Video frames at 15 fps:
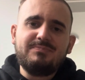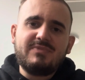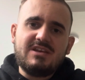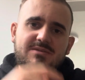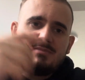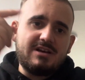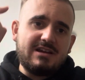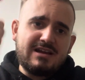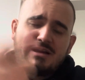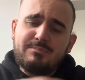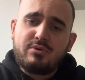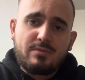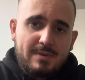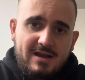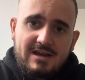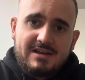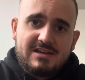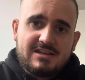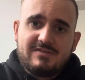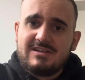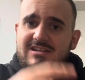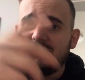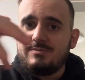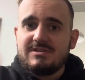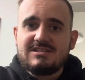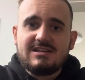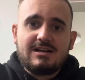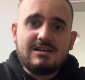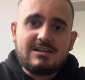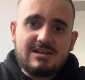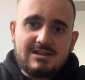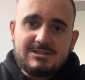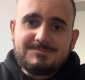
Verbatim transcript: Ich mache hier gar Propaganda, ich werde nicht bezahlt.